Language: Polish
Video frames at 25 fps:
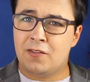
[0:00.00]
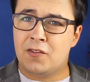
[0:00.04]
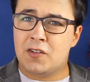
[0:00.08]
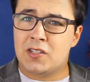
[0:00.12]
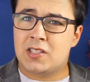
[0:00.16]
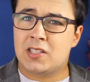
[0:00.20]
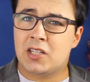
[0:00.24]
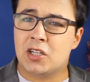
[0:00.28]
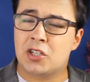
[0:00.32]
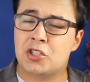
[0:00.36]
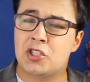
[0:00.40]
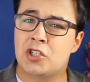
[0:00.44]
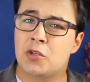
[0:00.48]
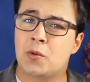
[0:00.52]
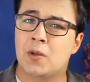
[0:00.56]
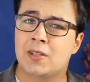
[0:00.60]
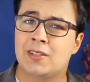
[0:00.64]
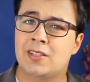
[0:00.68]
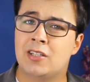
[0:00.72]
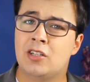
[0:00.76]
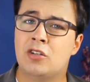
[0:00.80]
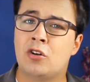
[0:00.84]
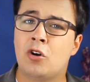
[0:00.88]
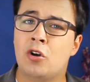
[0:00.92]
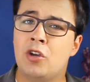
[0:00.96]
I wystarczyła
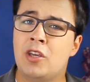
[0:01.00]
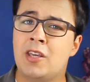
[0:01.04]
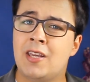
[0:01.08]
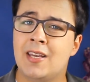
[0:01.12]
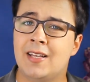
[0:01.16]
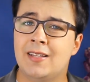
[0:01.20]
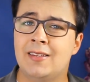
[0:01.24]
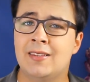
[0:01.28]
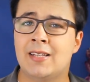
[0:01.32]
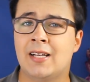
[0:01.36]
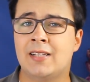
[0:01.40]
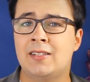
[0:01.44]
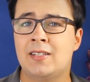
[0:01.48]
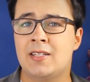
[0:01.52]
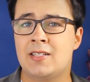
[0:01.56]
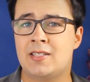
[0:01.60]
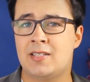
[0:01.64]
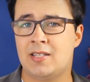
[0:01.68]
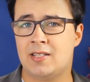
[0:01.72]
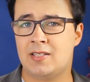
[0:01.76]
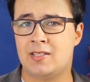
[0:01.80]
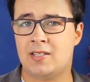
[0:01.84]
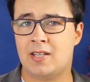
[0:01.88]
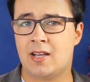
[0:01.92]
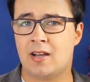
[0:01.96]
tylko jedna
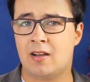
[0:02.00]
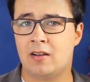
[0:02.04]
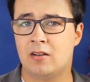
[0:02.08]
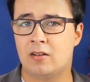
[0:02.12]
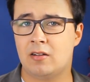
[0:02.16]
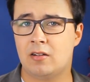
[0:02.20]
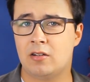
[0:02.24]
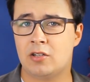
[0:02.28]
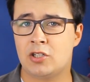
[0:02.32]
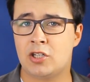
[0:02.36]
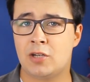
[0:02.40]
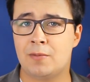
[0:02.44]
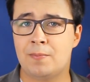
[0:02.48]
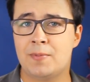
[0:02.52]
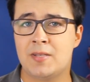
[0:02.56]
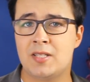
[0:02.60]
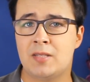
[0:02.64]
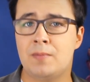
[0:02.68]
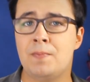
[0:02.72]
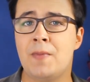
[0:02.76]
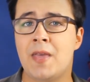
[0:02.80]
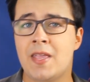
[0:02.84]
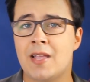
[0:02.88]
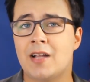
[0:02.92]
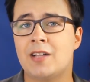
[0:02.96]
decyzja, żeby
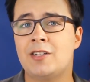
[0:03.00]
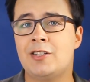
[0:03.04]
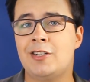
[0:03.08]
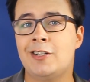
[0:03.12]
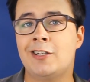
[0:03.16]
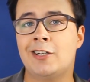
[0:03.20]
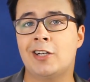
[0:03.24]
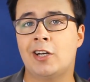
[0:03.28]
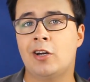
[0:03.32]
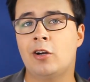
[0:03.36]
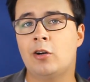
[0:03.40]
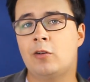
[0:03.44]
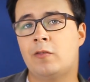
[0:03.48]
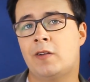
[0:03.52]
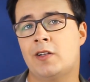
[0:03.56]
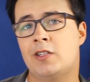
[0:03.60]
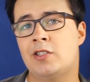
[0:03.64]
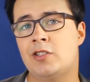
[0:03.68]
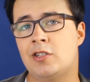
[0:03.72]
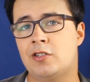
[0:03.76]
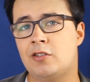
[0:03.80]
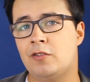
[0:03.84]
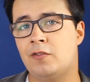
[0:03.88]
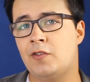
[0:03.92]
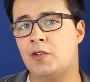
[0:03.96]
zmieniać i
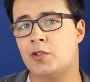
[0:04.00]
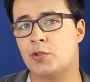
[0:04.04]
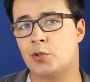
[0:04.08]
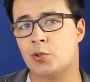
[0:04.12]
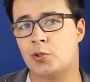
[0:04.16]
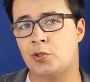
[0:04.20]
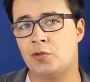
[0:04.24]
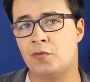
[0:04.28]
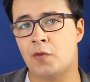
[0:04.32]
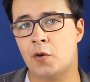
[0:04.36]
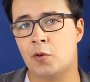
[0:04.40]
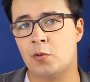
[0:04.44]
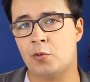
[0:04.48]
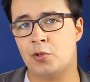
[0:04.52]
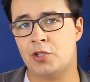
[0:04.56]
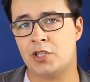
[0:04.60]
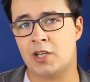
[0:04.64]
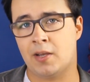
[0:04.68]
kreować rzeczywistość wokół